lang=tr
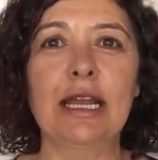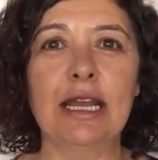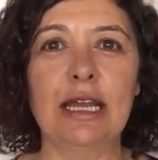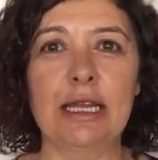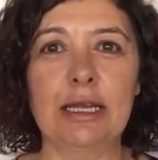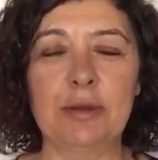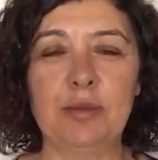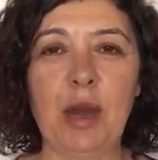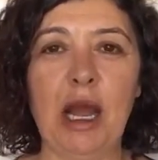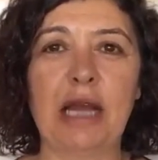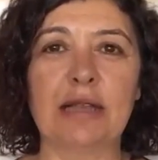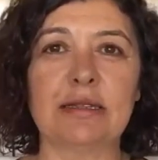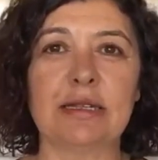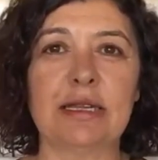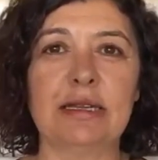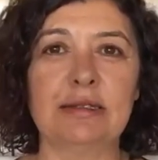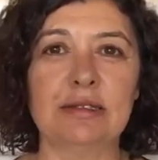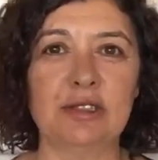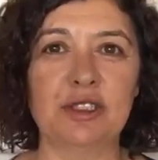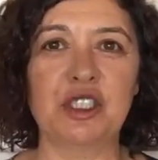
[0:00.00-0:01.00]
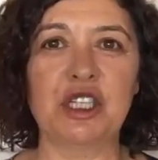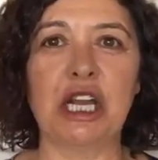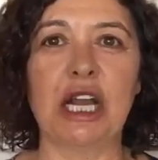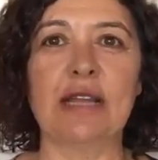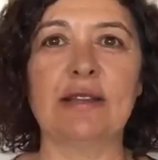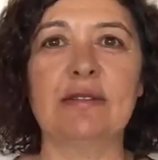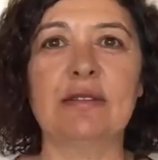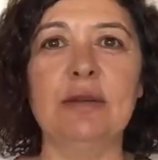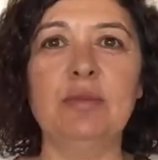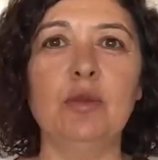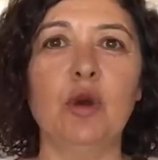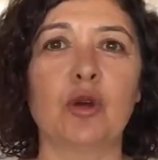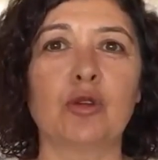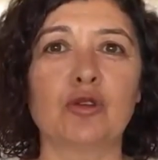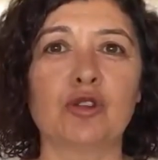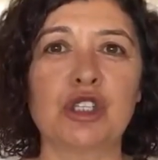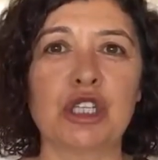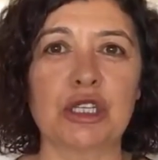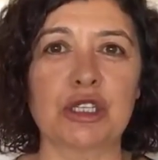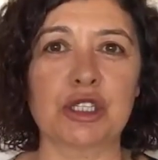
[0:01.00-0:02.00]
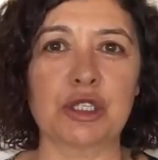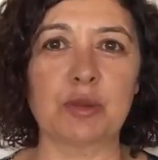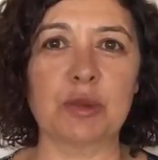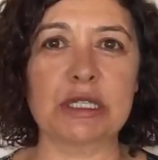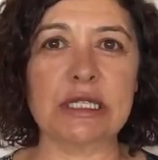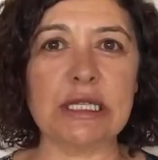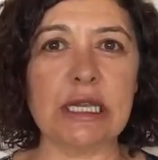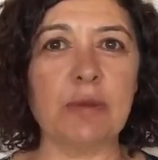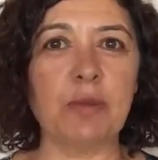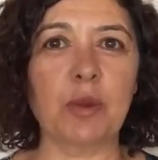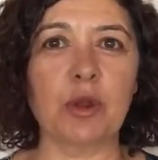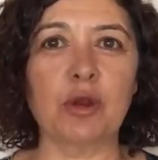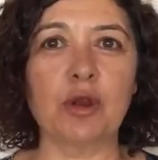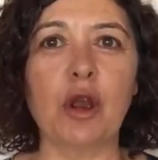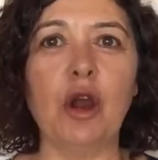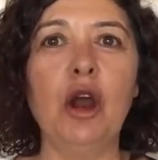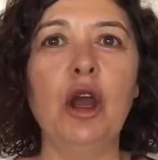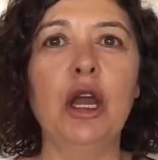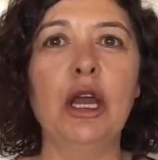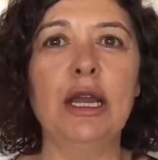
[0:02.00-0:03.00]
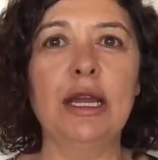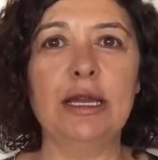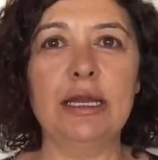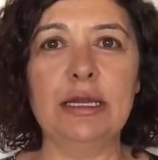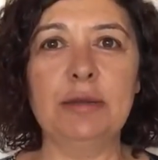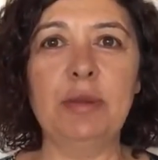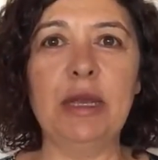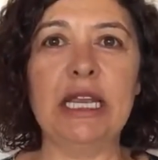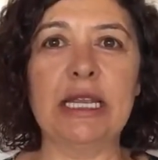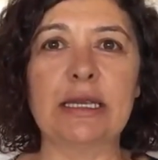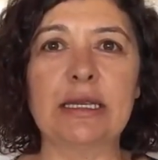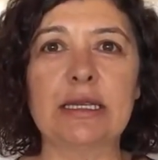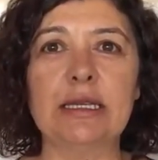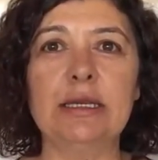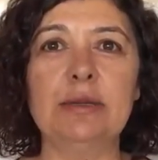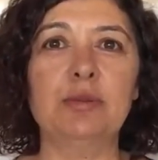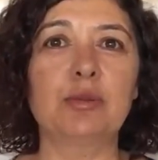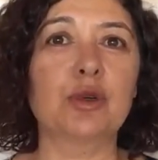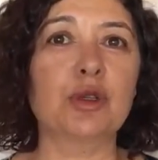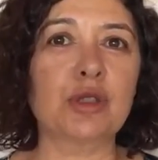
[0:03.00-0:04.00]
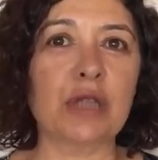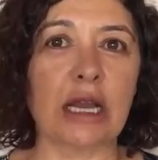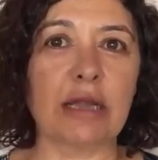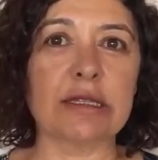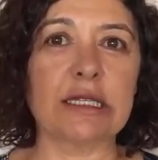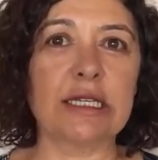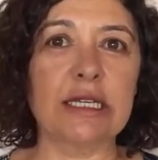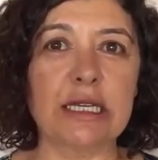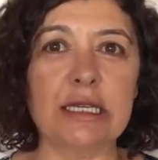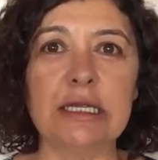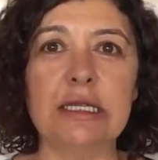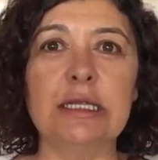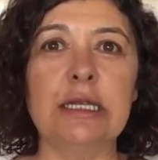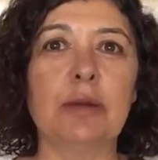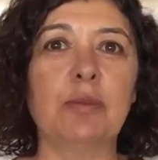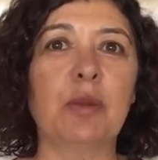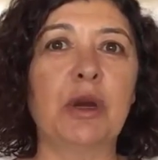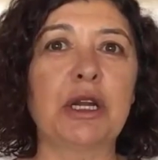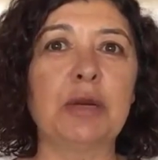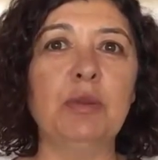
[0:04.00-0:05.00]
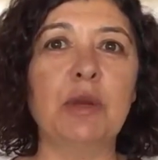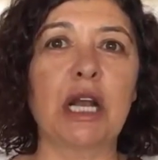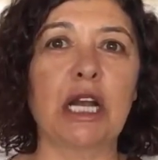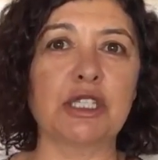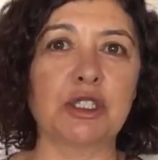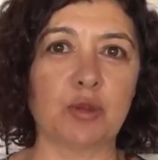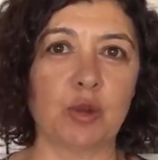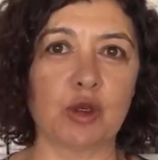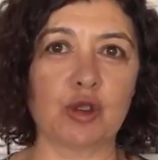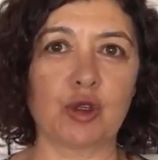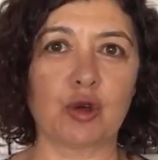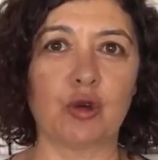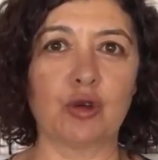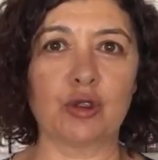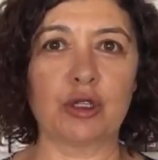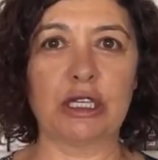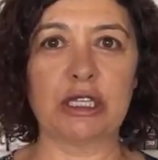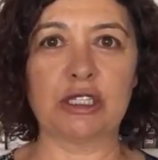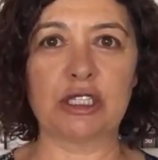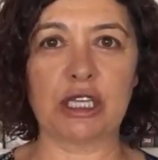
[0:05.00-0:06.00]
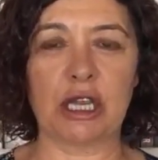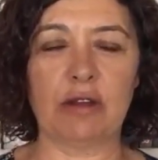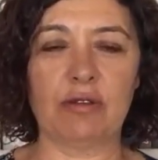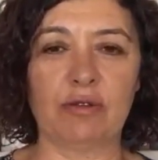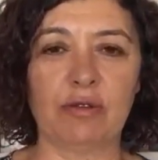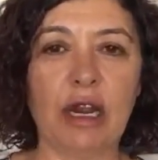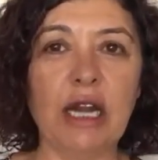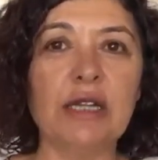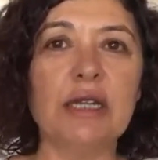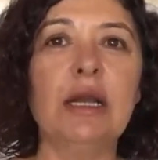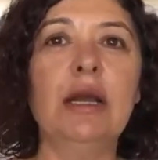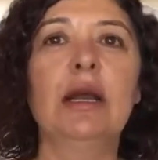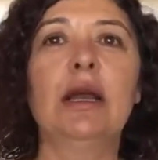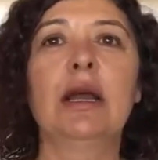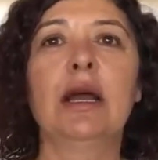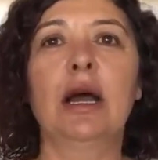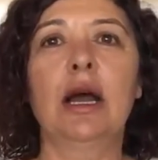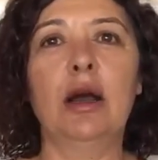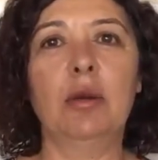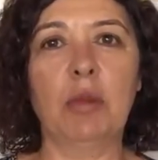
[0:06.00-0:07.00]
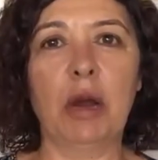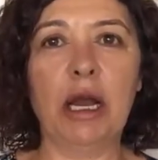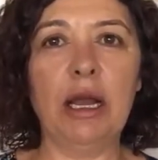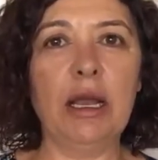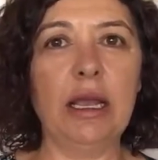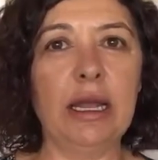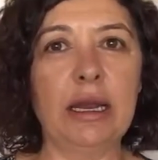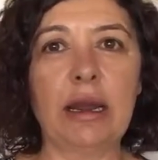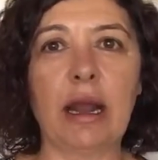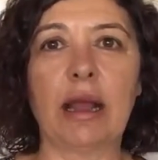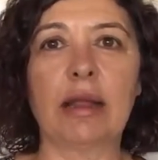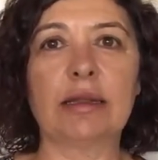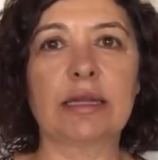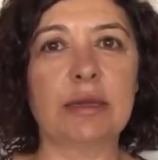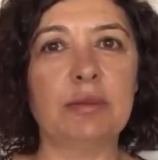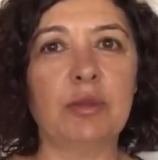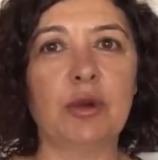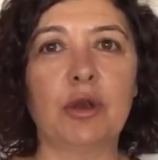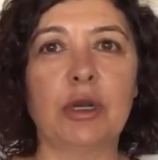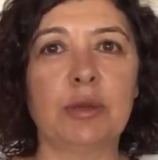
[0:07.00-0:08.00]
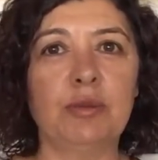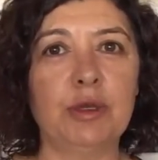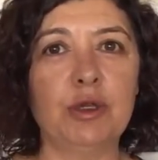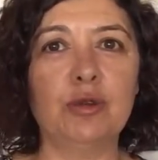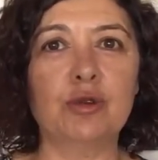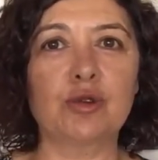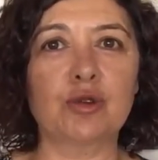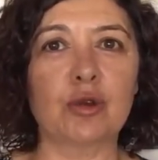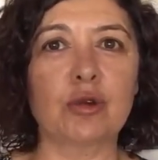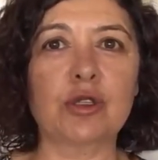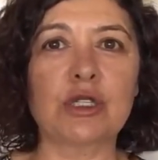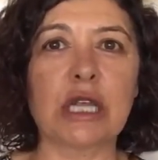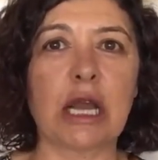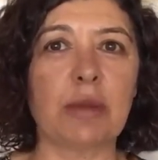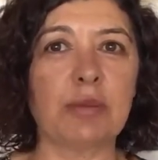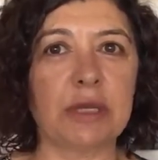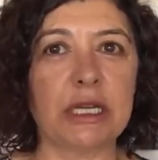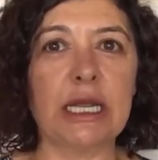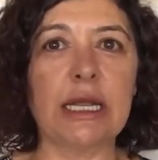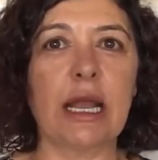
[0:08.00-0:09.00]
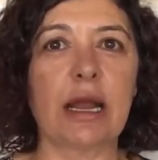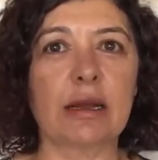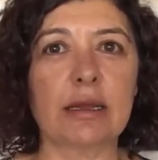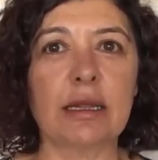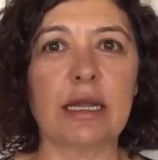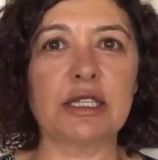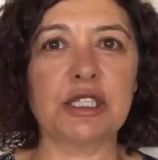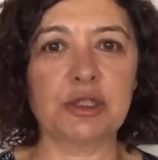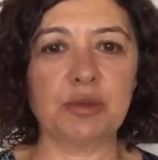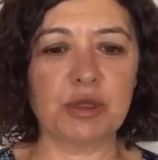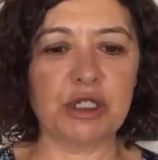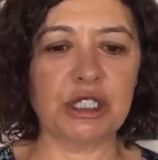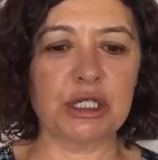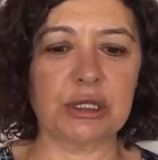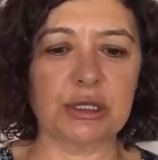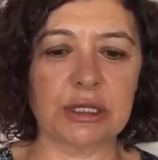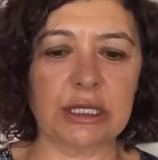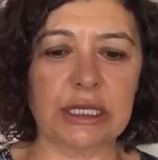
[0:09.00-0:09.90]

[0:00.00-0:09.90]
E, ben de rica ettim onun çalışması yapılıyor. E, belki buradan da yayın yaparım kaç boş kontenjan var ama herhalde böyle bir 190 bine yaklaşmıştır